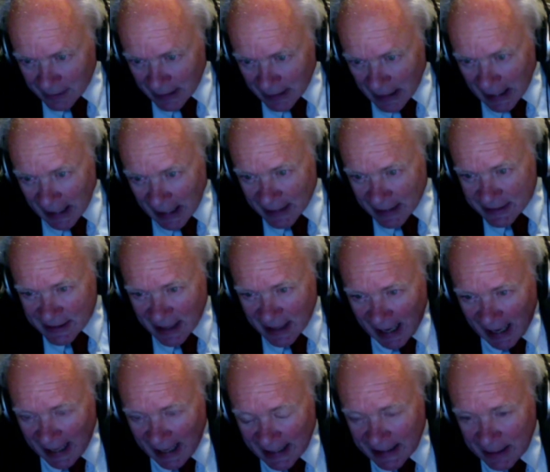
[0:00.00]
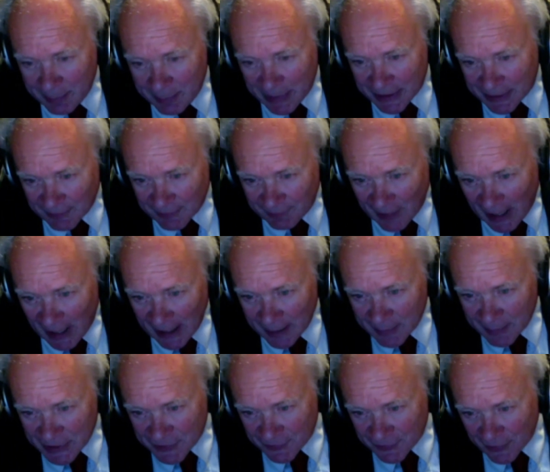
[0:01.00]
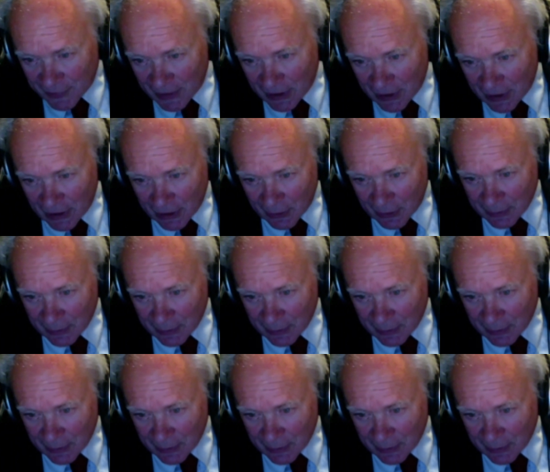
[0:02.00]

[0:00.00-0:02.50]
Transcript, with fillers: A tiny bit. The volume is very low.